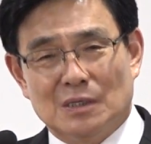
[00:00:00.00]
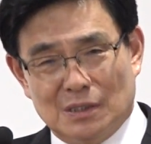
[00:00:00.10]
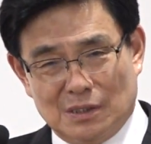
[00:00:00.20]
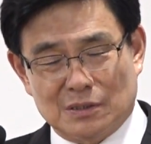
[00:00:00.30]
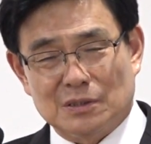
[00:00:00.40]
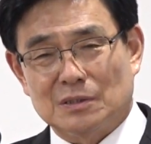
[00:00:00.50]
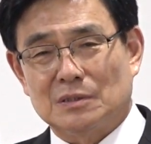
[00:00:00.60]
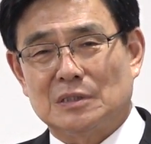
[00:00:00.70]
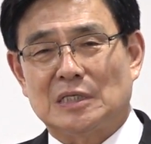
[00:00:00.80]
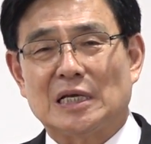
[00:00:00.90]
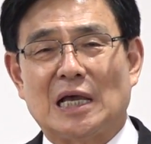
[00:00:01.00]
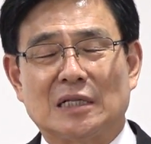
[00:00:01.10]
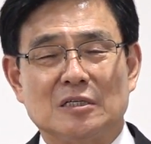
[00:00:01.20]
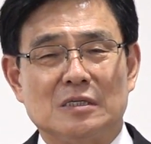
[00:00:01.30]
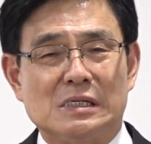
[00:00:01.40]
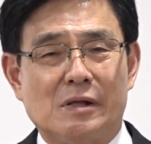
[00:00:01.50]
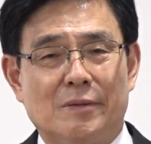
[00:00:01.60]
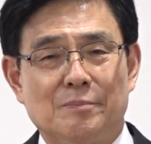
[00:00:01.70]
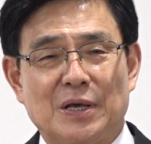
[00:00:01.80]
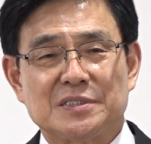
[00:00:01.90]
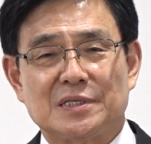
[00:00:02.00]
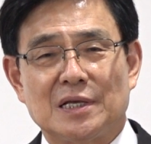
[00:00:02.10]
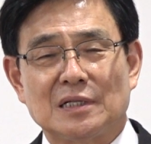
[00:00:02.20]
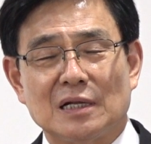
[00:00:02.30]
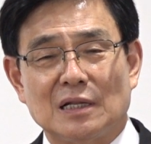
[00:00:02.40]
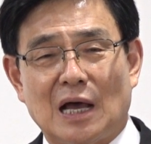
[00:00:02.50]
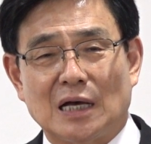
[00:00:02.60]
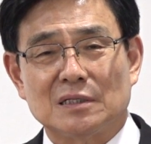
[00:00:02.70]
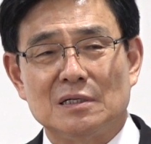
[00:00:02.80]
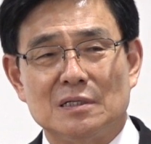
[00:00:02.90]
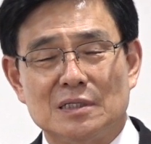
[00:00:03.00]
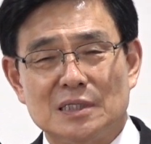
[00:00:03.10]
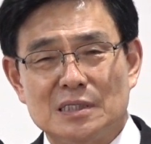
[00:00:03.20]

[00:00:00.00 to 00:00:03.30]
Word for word: 어, 그 자기 아들 백세에 난 아들